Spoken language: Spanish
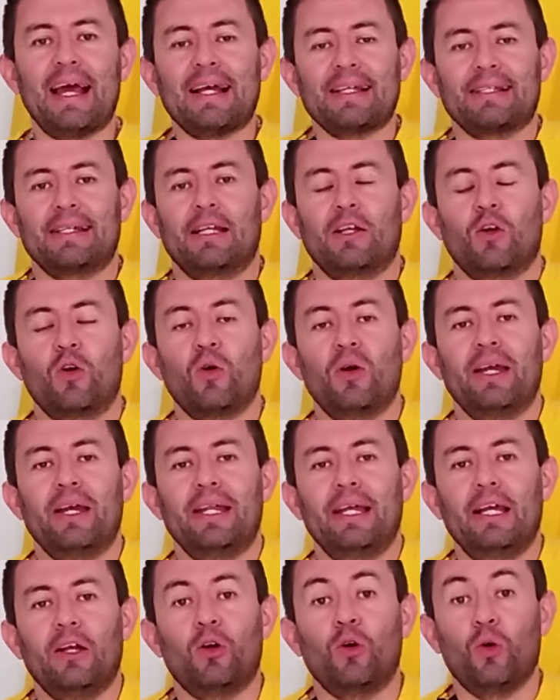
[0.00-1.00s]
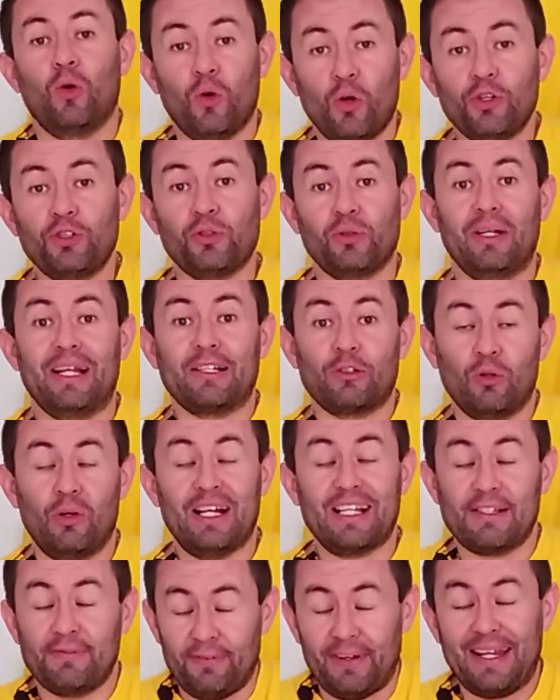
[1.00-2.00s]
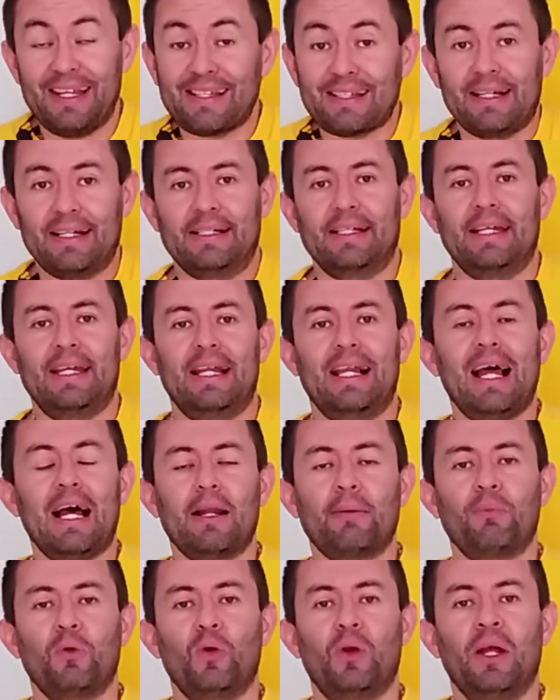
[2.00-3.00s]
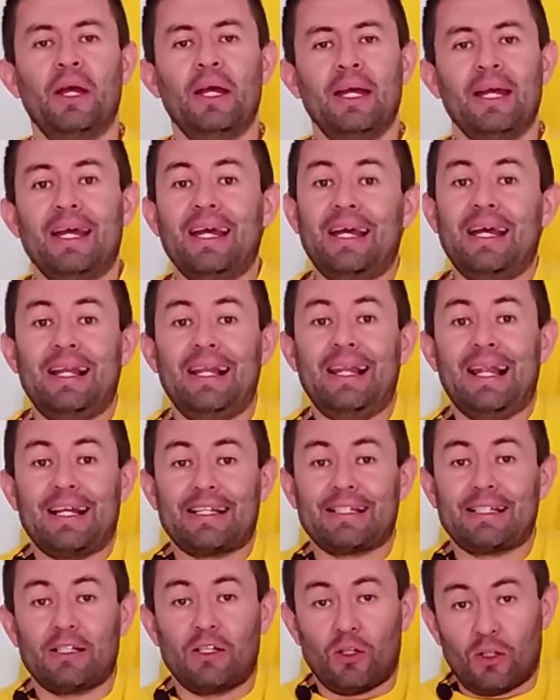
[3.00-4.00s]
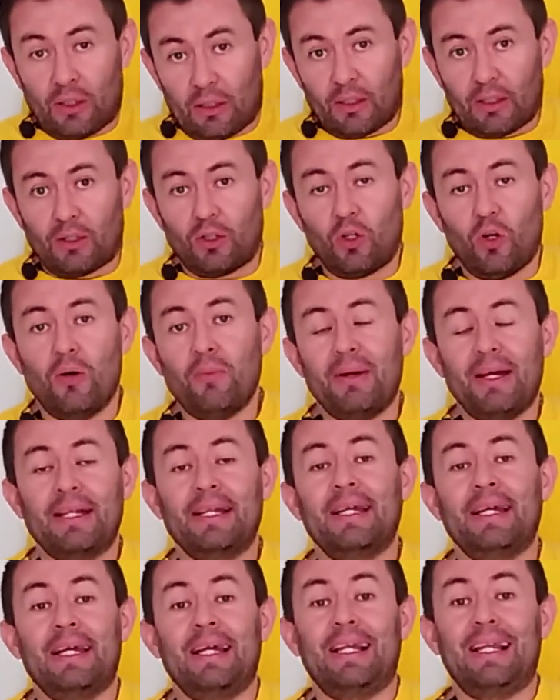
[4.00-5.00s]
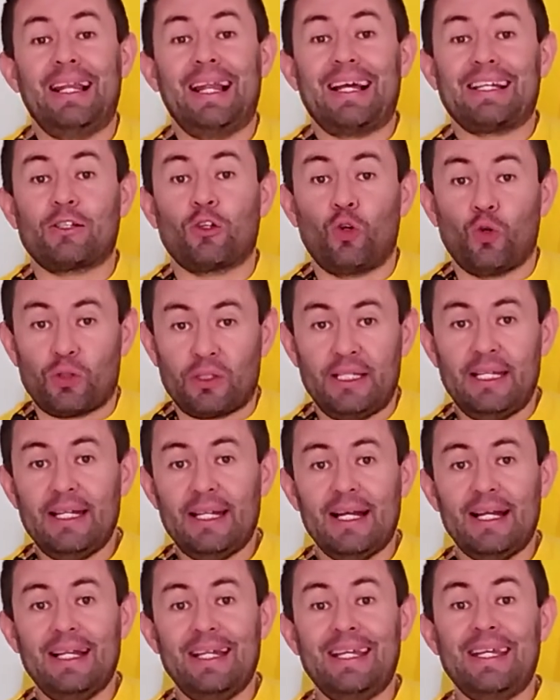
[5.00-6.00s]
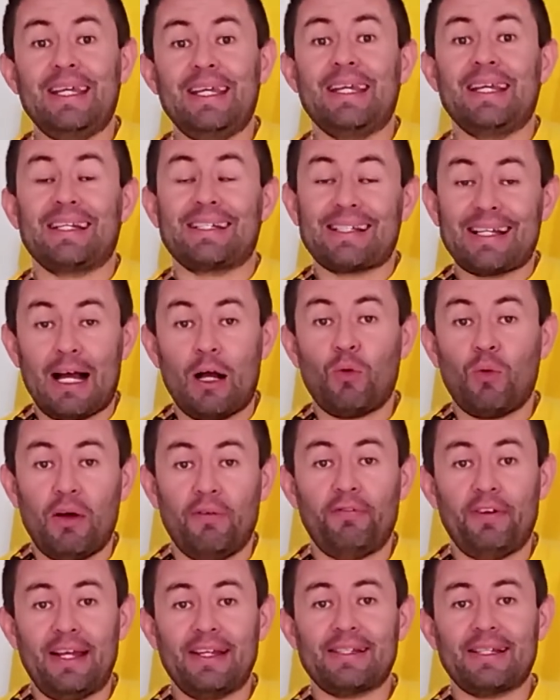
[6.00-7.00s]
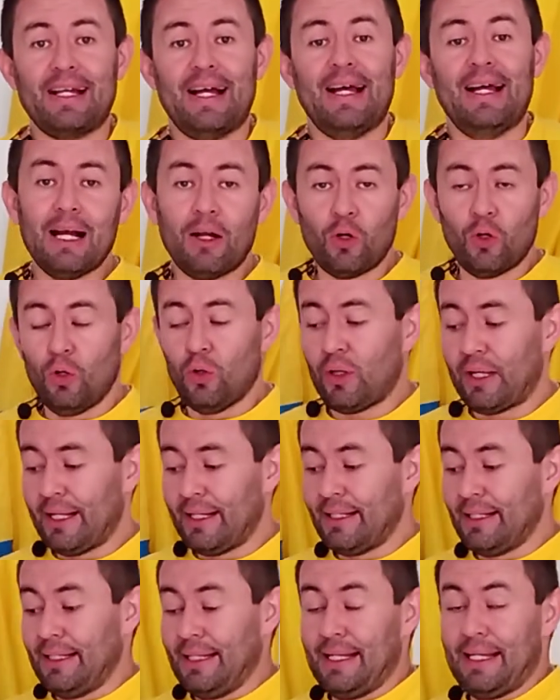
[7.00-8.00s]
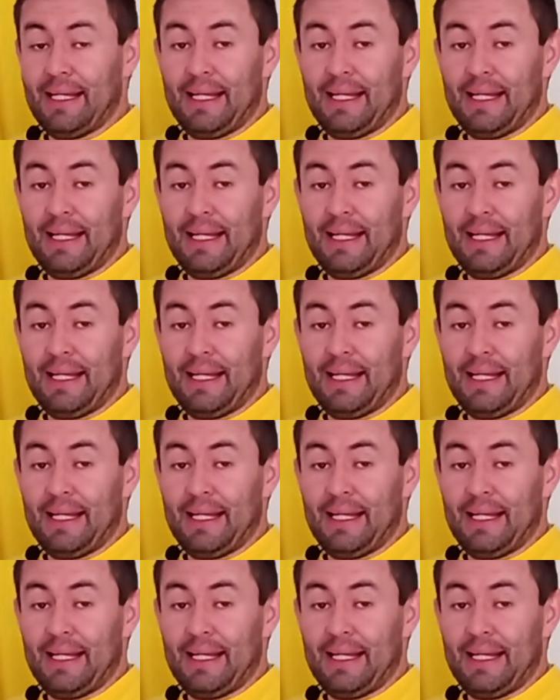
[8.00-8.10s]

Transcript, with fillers: hacen? Cogen el cogollo, las hojas frescas del árbol, las toman, las cocinan y esa agua fresca la colocan